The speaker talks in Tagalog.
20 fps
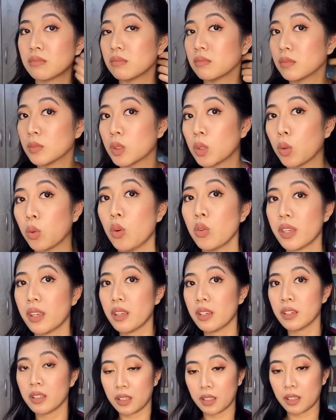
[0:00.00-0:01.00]
Okay.
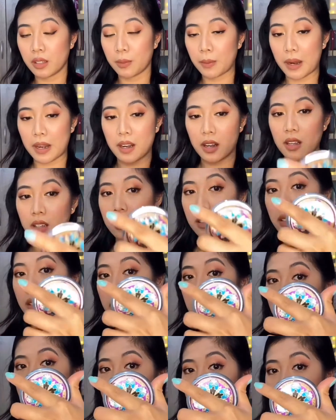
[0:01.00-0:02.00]
Parang,
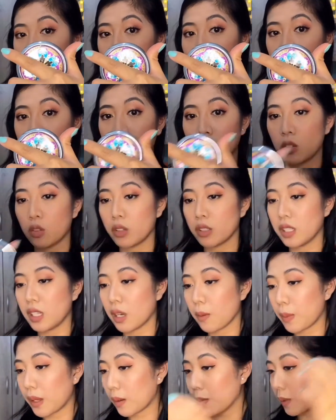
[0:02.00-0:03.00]
kung hindi ka
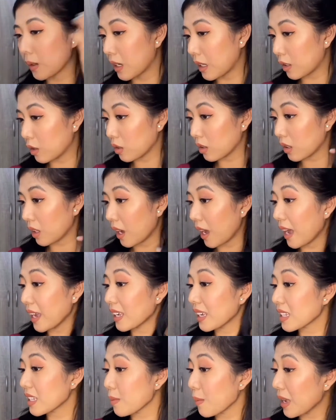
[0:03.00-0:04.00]
parang ganun, ay
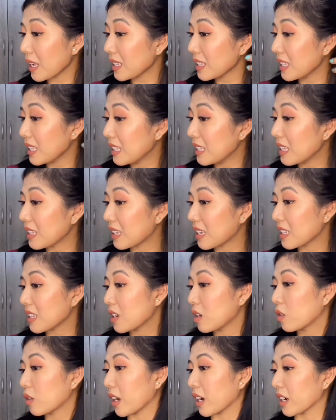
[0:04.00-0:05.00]
kasi may exceeding kasi
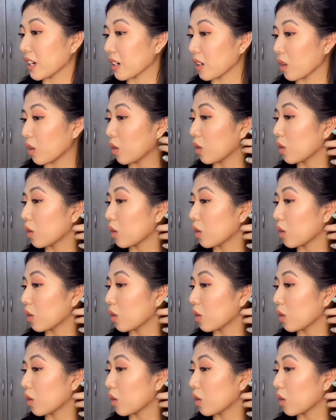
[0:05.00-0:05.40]
yung hair ko